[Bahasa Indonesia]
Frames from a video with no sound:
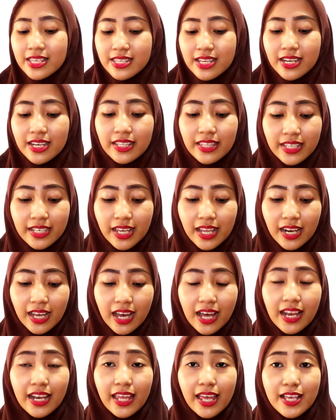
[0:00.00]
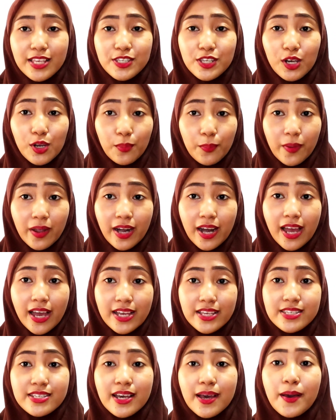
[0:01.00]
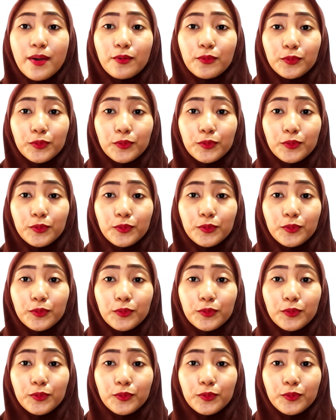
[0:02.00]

Jadi tinggal kalian celupkan aja